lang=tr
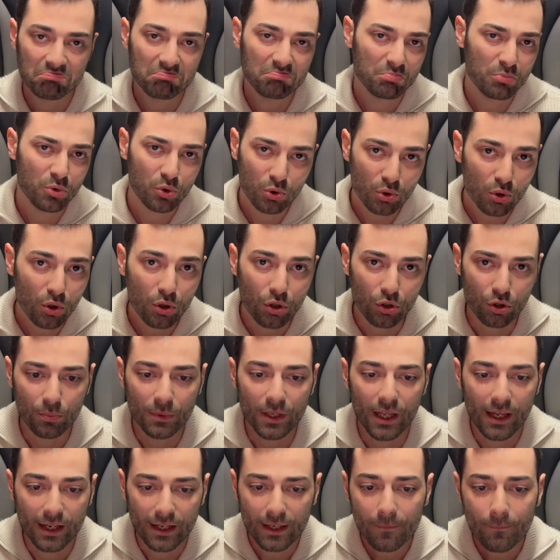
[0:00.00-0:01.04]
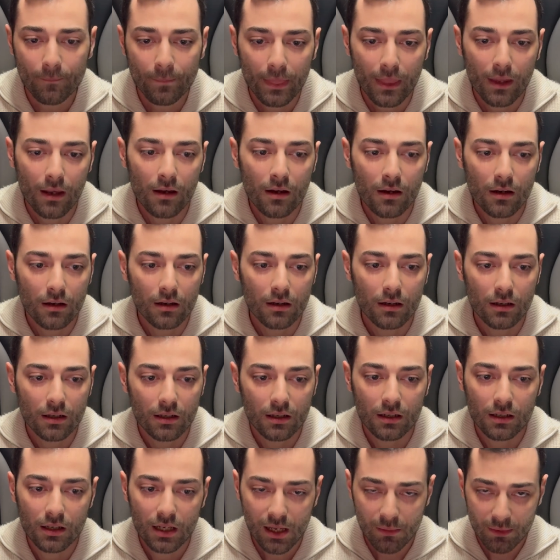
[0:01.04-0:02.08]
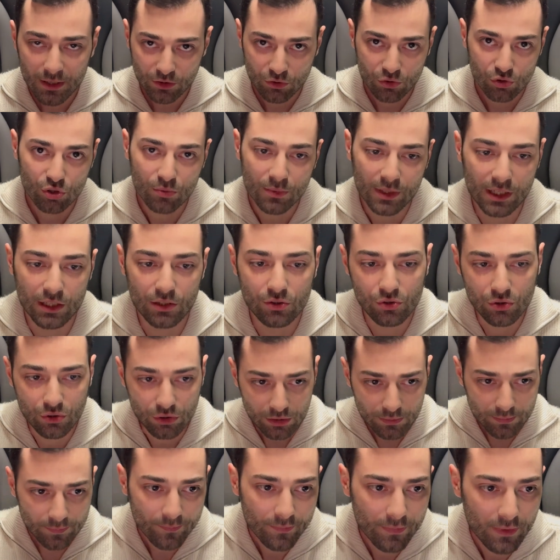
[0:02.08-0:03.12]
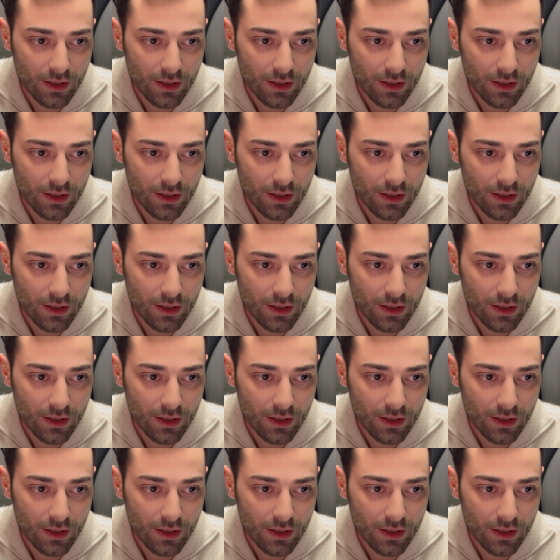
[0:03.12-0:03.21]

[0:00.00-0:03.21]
mutlu olurum yani. Hemen çözüme geçiyorum.